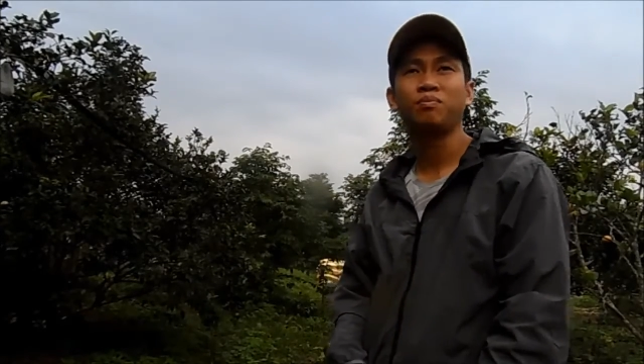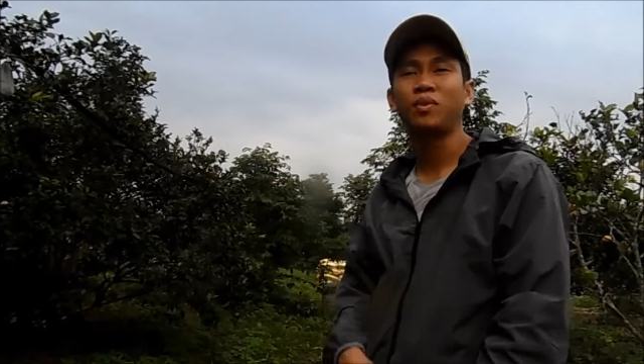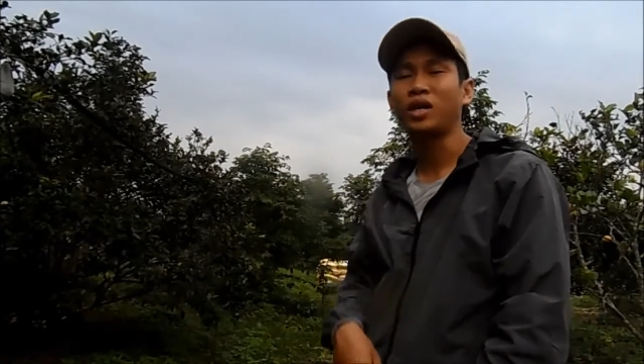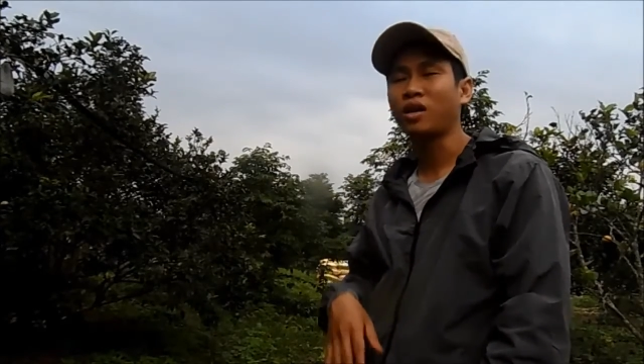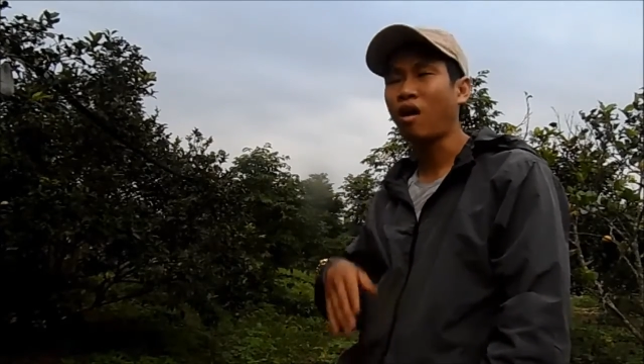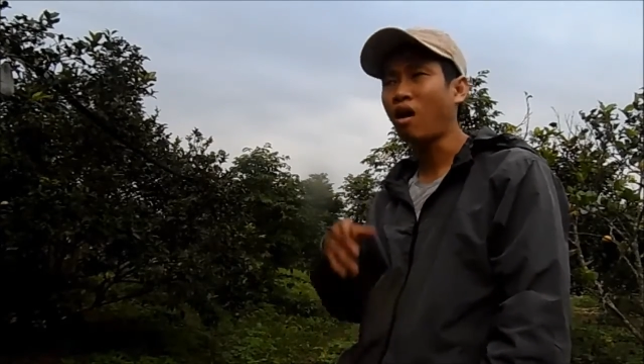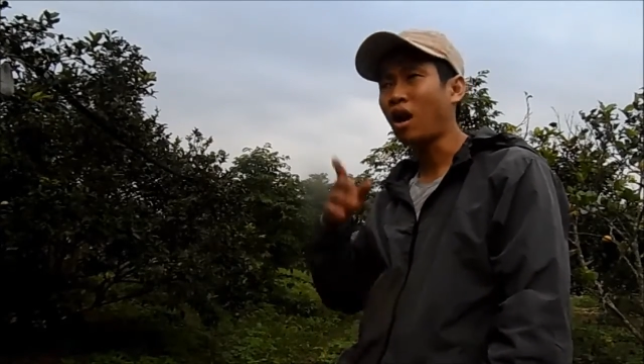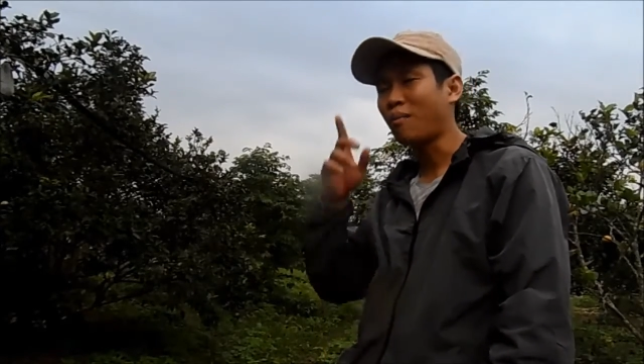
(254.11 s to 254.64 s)

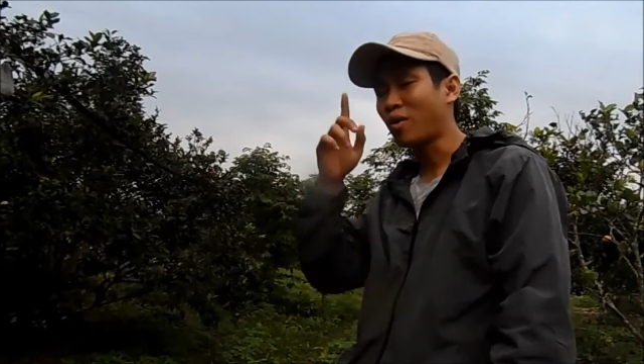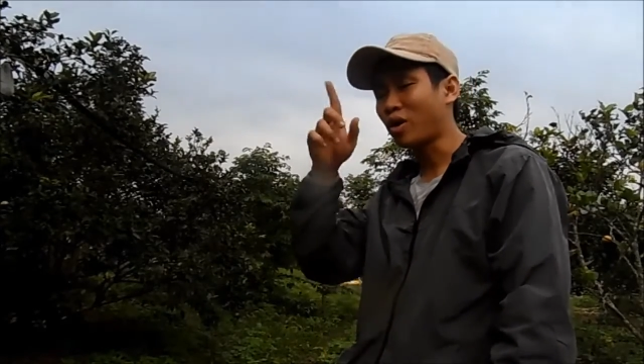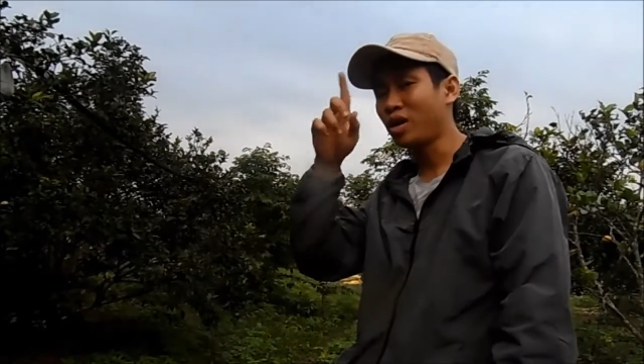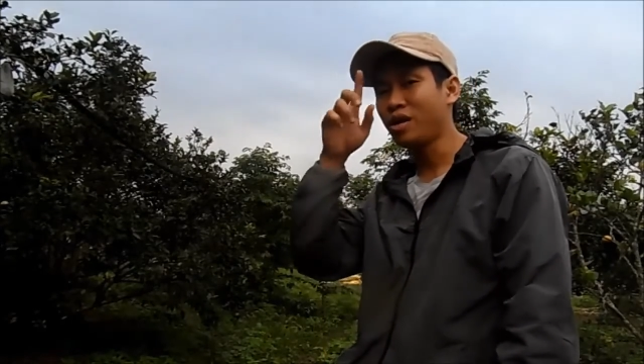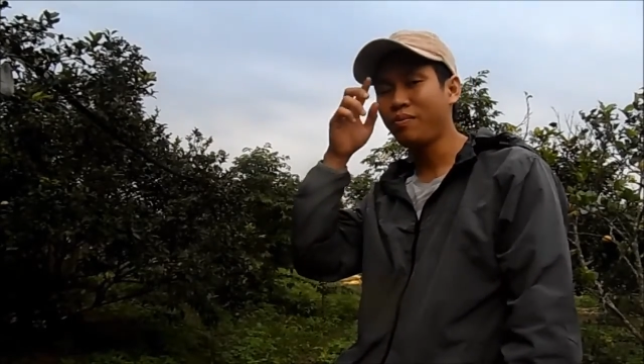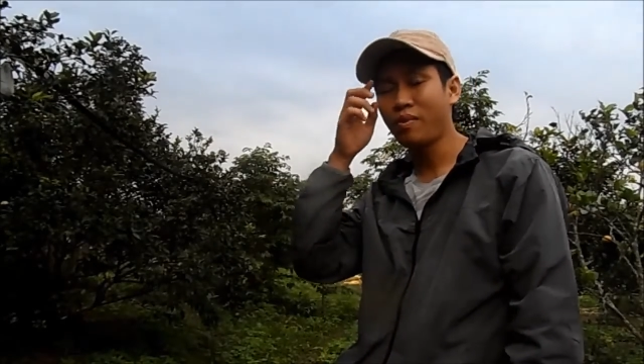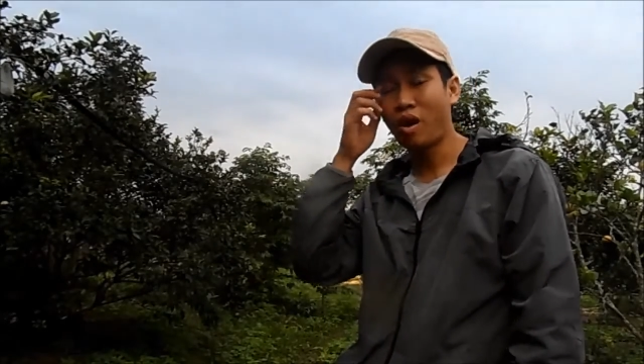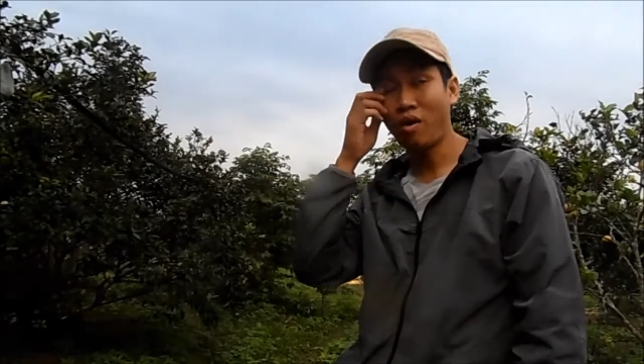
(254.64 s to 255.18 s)
mình có làm một
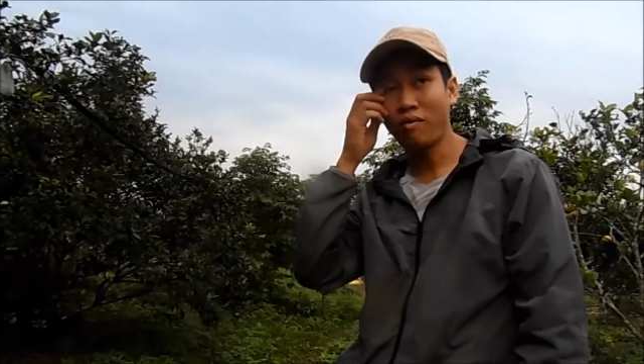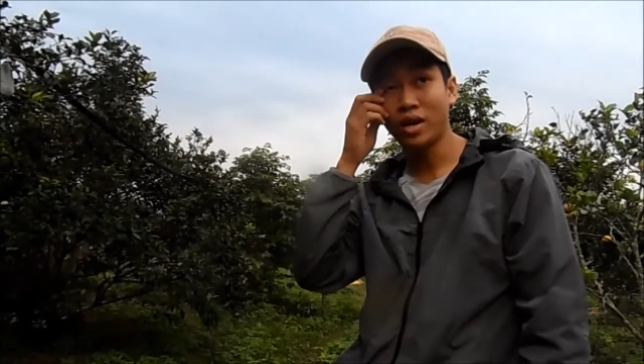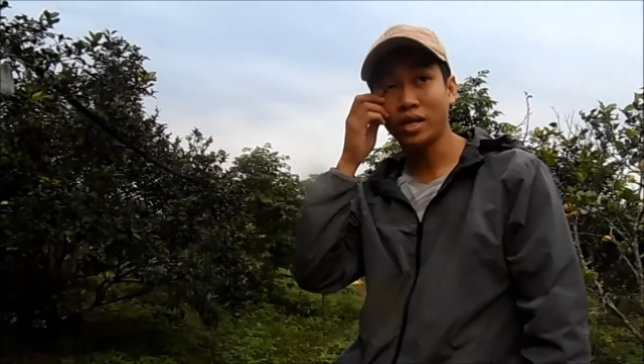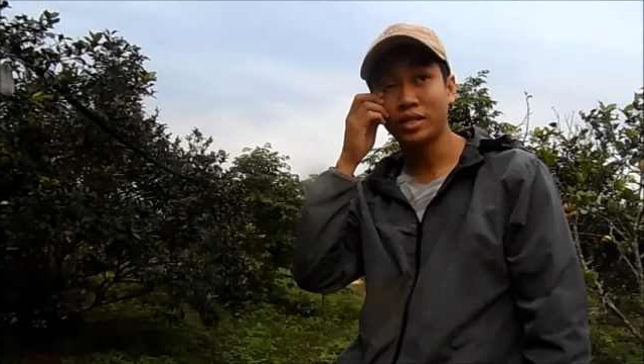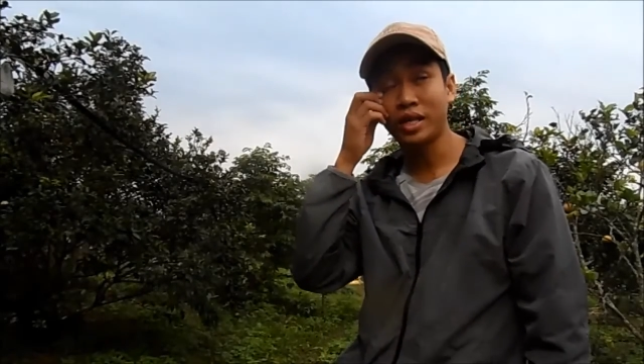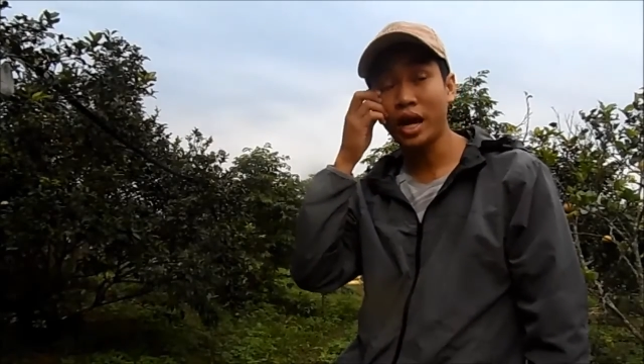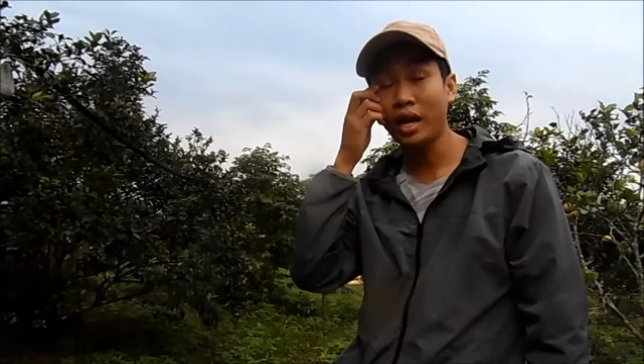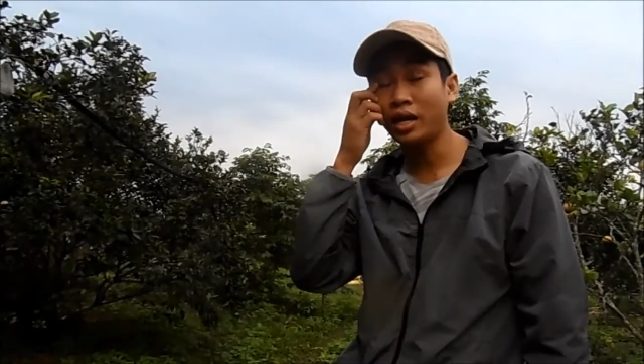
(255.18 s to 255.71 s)
clip nói
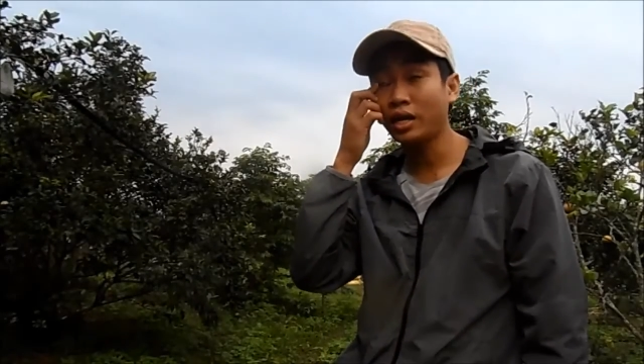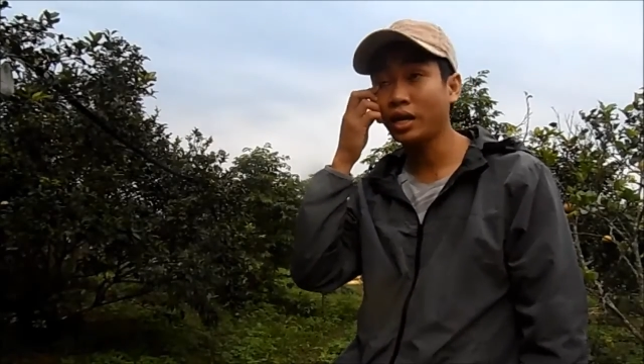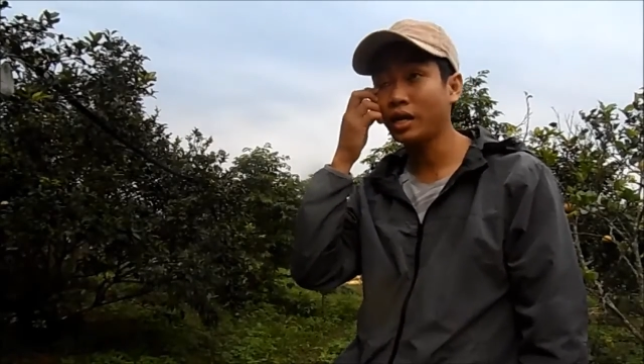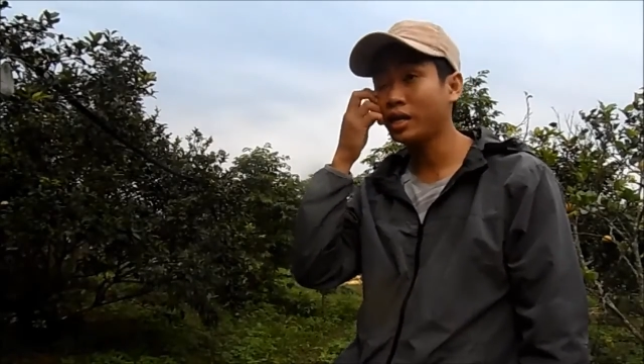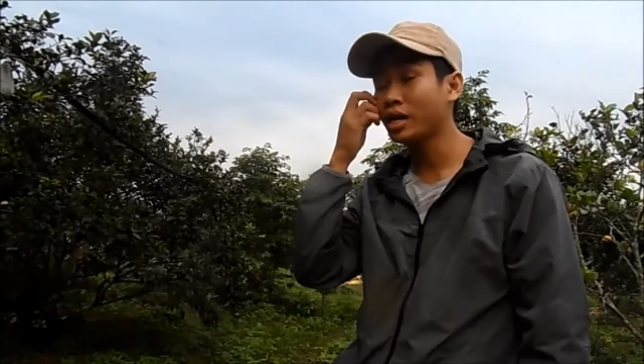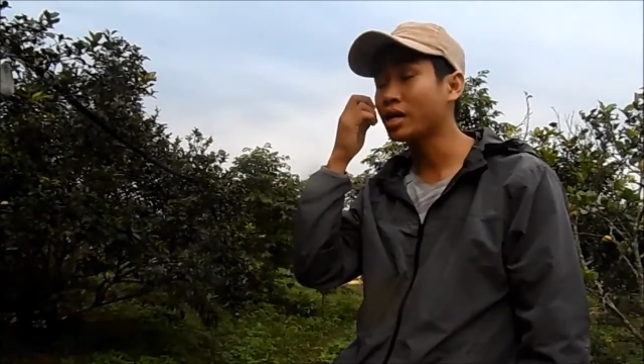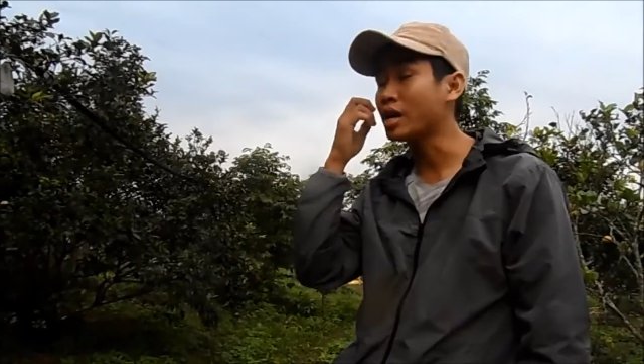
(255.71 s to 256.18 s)
về sắt đấy,